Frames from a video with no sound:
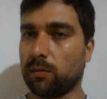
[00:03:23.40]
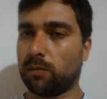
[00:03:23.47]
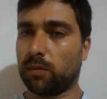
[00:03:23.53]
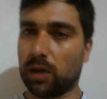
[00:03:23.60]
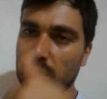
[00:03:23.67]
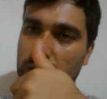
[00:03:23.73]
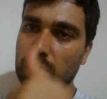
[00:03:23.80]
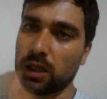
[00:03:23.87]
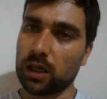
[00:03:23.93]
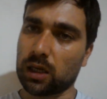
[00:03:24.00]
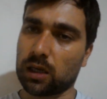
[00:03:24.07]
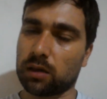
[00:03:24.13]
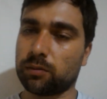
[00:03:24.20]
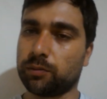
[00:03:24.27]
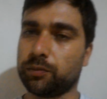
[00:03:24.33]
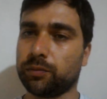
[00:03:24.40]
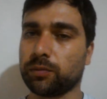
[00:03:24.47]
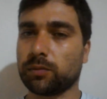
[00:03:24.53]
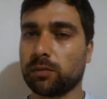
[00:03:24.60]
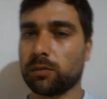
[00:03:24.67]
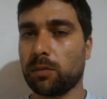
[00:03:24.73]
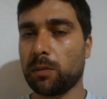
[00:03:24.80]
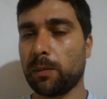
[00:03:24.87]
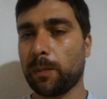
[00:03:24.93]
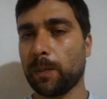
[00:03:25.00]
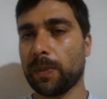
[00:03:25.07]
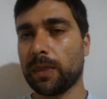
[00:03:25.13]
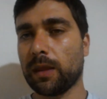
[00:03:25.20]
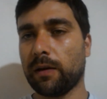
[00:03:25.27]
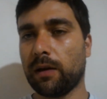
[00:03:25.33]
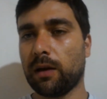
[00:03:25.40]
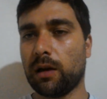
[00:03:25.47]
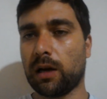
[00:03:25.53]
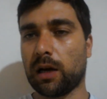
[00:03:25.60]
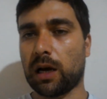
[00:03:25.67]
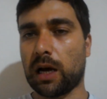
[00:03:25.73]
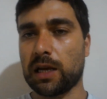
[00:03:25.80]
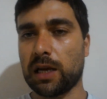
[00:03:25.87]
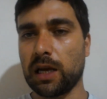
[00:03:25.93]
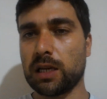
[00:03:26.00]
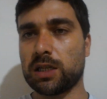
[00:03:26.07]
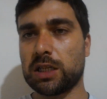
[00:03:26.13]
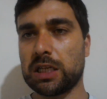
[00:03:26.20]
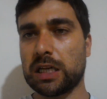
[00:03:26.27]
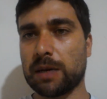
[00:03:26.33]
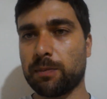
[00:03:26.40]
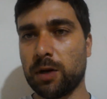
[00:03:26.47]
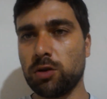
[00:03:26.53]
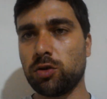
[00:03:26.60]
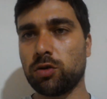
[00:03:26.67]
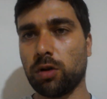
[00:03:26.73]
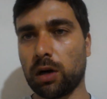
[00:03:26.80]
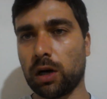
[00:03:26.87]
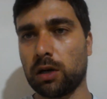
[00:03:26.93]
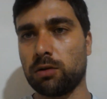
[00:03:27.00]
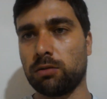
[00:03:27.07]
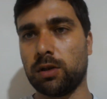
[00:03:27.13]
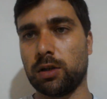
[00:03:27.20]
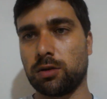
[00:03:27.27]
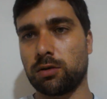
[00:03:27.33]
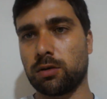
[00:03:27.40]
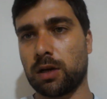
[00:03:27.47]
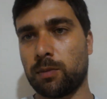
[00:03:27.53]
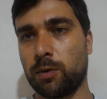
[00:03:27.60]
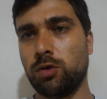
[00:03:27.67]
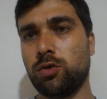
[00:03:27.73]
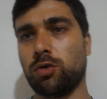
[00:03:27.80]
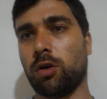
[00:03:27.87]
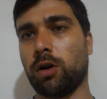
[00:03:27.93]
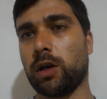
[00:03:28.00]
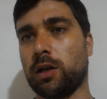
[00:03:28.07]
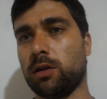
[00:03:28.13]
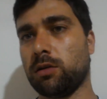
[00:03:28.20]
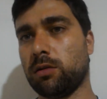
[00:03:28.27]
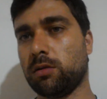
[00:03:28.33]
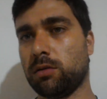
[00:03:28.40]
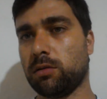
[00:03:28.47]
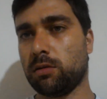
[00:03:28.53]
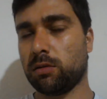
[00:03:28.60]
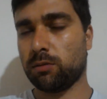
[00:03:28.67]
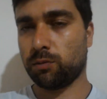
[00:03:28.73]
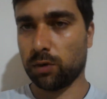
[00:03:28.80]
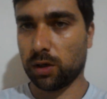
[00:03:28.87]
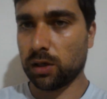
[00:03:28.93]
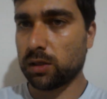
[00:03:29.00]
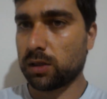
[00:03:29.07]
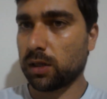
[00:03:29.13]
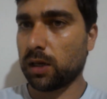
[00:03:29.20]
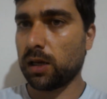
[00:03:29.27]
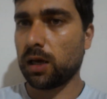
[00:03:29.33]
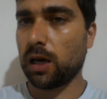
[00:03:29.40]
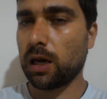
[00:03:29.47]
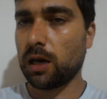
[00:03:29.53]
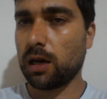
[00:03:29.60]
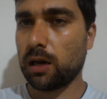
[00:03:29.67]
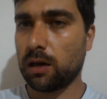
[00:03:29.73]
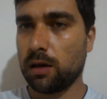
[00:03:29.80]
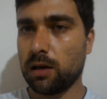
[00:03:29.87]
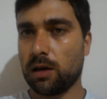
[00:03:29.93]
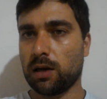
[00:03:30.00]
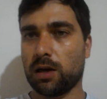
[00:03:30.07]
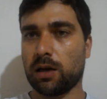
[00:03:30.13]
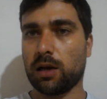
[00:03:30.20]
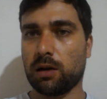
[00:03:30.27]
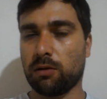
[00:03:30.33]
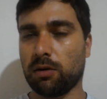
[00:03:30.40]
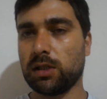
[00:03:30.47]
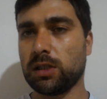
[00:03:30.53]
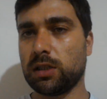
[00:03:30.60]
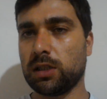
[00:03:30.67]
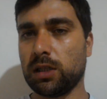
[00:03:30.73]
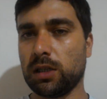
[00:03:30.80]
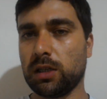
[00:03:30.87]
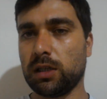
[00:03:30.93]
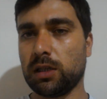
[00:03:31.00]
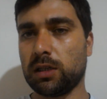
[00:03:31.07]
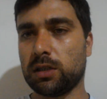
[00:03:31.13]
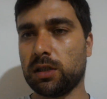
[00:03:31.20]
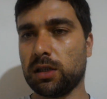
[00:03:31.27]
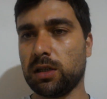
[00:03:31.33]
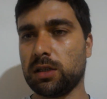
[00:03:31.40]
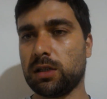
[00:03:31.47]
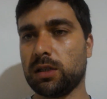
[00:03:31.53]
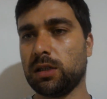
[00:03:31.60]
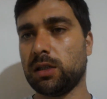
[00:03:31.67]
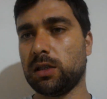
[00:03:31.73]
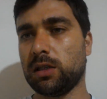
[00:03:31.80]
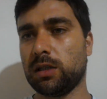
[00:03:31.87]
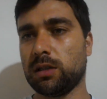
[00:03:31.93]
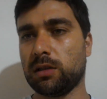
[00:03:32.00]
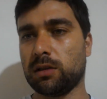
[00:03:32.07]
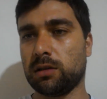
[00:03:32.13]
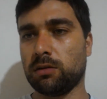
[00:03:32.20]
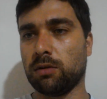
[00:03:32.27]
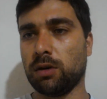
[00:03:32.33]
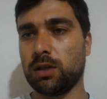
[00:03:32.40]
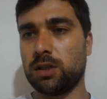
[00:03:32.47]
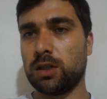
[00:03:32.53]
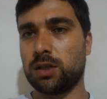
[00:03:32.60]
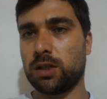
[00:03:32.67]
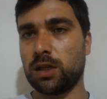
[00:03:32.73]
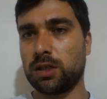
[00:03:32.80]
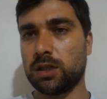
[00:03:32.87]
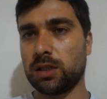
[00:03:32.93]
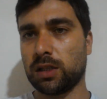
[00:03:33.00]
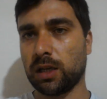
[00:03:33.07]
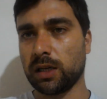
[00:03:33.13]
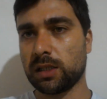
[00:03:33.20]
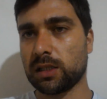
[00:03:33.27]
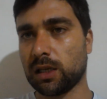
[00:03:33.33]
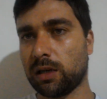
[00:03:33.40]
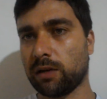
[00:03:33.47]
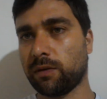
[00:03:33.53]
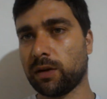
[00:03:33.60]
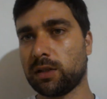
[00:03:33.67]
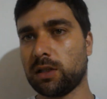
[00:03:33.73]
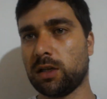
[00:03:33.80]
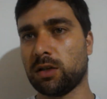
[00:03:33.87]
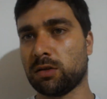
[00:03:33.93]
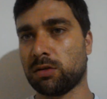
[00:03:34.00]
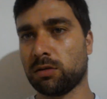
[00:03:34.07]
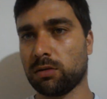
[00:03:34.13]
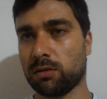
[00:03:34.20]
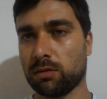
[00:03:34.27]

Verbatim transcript: Beleza, galera? Aí tinha que abrir os olhos nisso. Abrir os olhos. Porque isso aí é, é coisa de gente. coisa de gente interesseira fazer isso.